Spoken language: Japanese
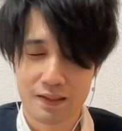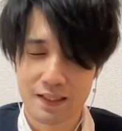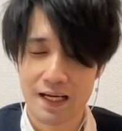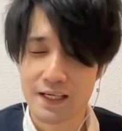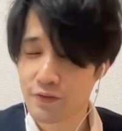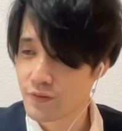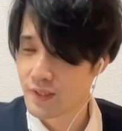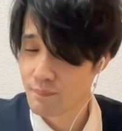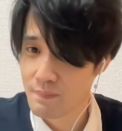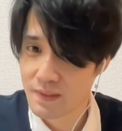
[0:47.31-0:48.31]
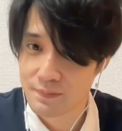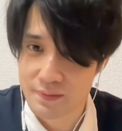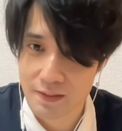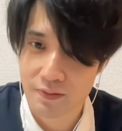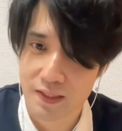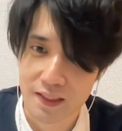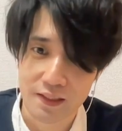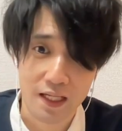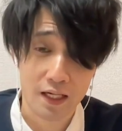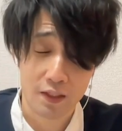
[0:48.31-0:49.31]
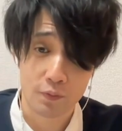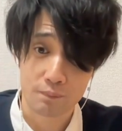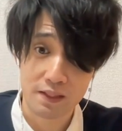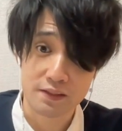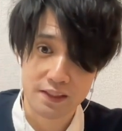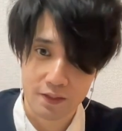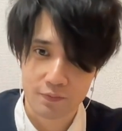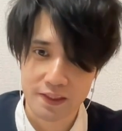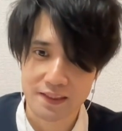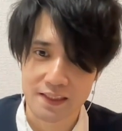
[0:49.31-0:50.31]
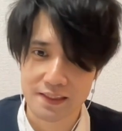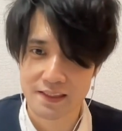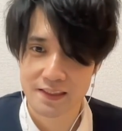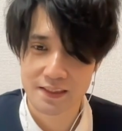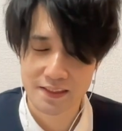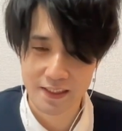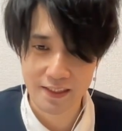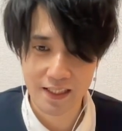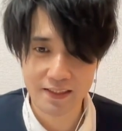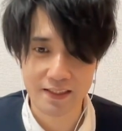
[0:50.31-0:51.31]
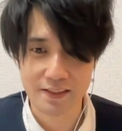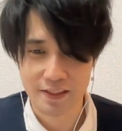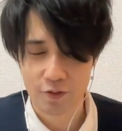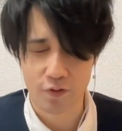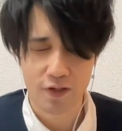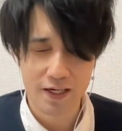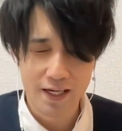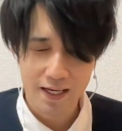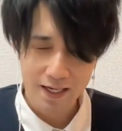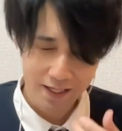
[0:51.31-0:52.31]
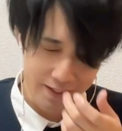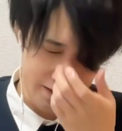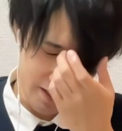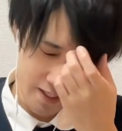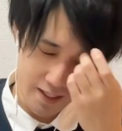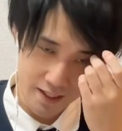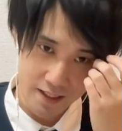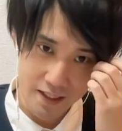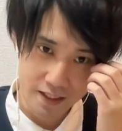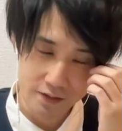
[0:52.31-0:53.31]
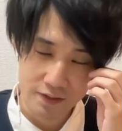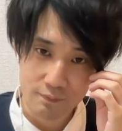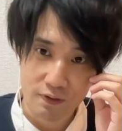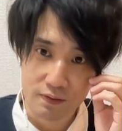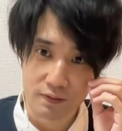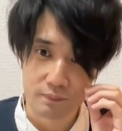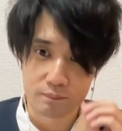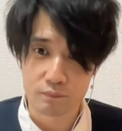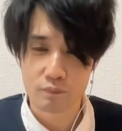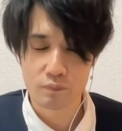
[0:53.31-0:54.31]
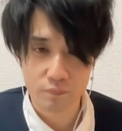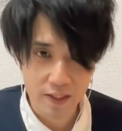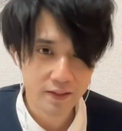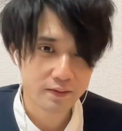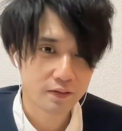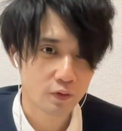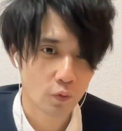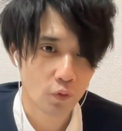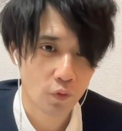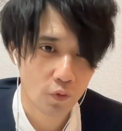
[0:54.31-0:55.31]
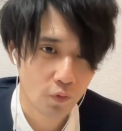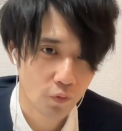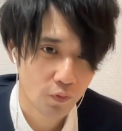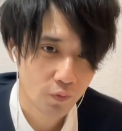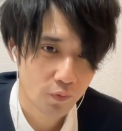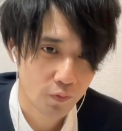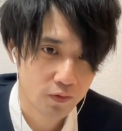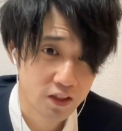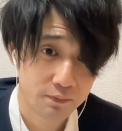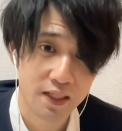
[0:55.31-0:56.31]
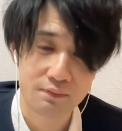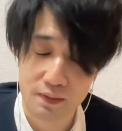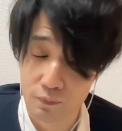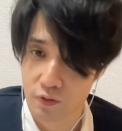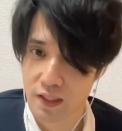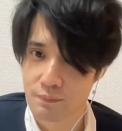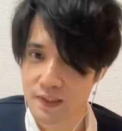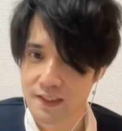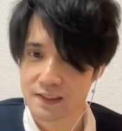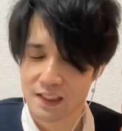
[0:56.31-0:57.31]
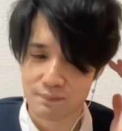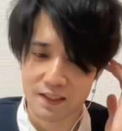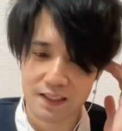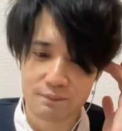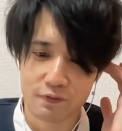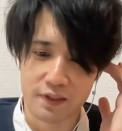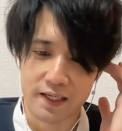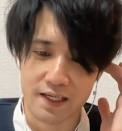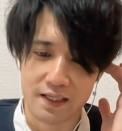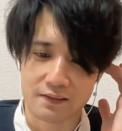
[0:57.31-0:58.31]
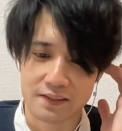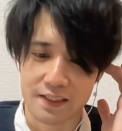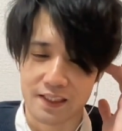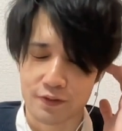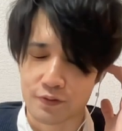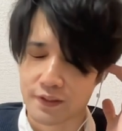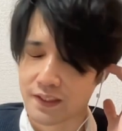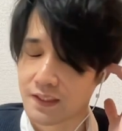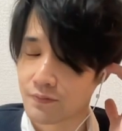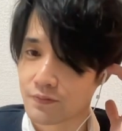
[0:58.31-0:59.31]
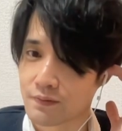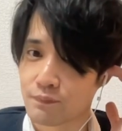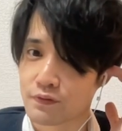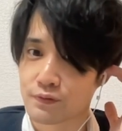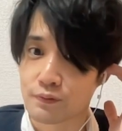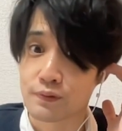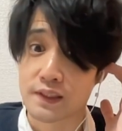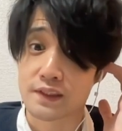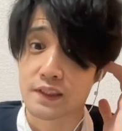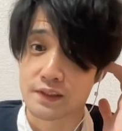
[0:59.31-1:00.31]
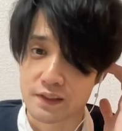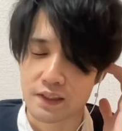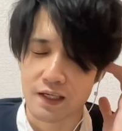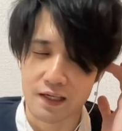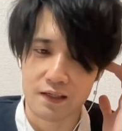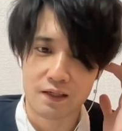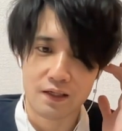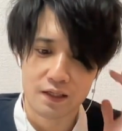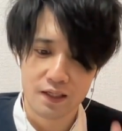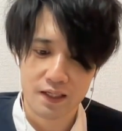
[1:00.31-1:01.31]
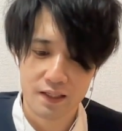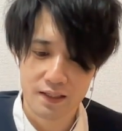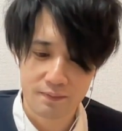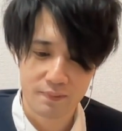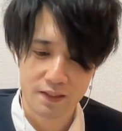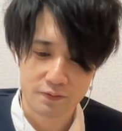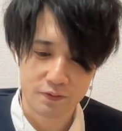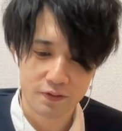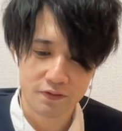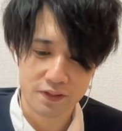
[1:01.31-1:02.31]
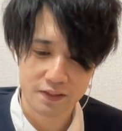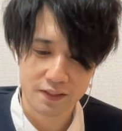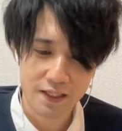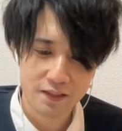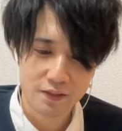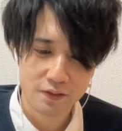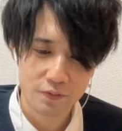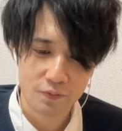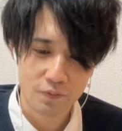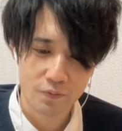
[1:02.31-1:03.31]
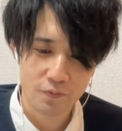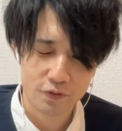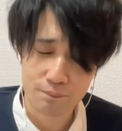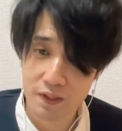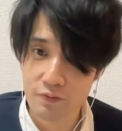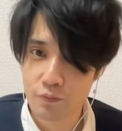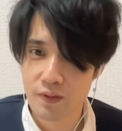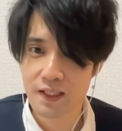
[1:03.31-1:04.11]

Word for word: た。はい、いろいろね、メンバーシップさんの方にね、あの、マルチでお手伝いしていただいたんですけど、はい、えー、っとね、まあ、ね、この、柴犬丸も、えー、無課金サバカも、えー、ランク1100いけたことはもうすごく嬉しいですし、はい。えー、まあ、そのね、その、初っ端の動